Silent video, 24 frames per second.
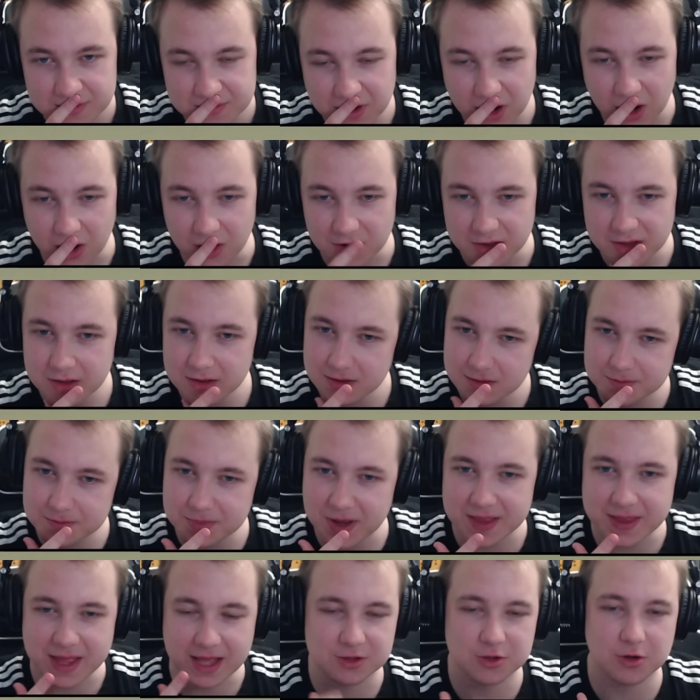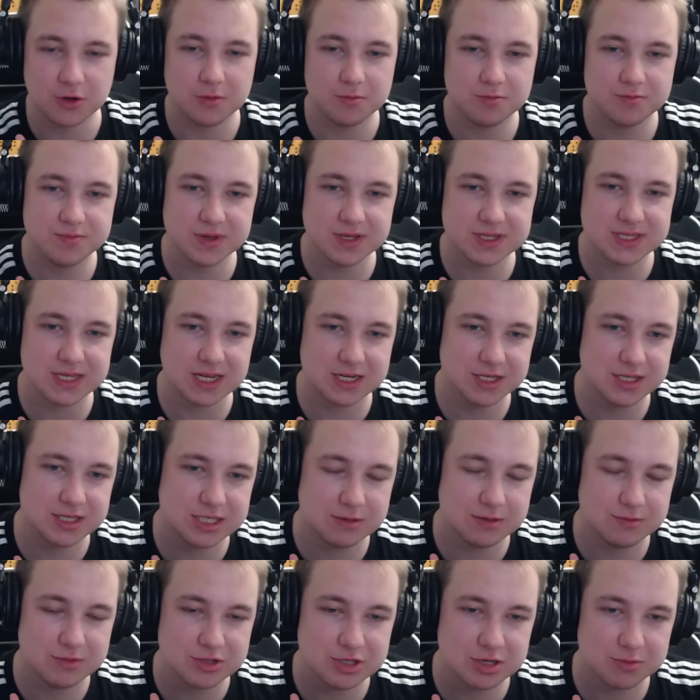O, i pana to.
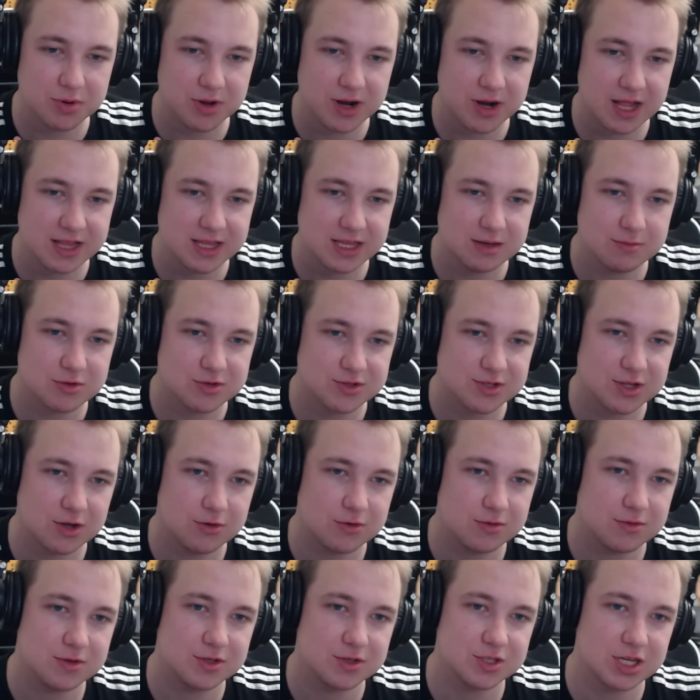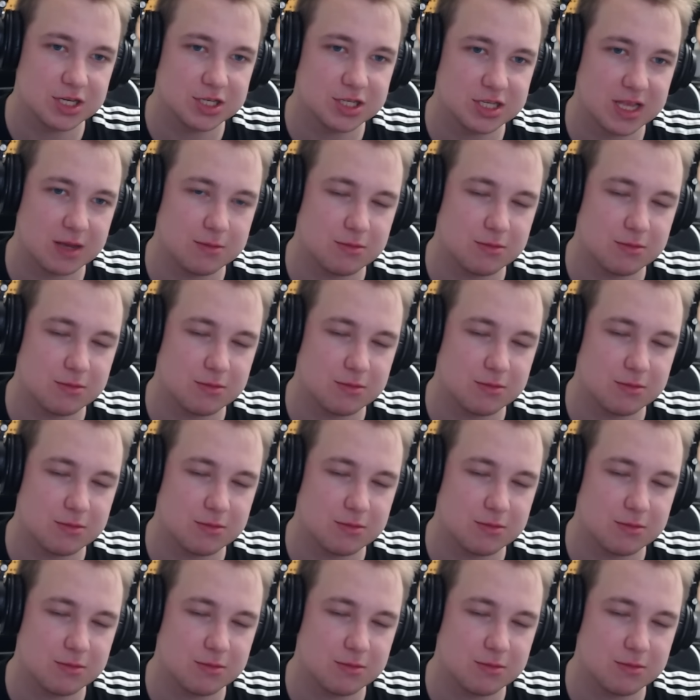Pisaliście mi, że poradnik można. Rzeczy te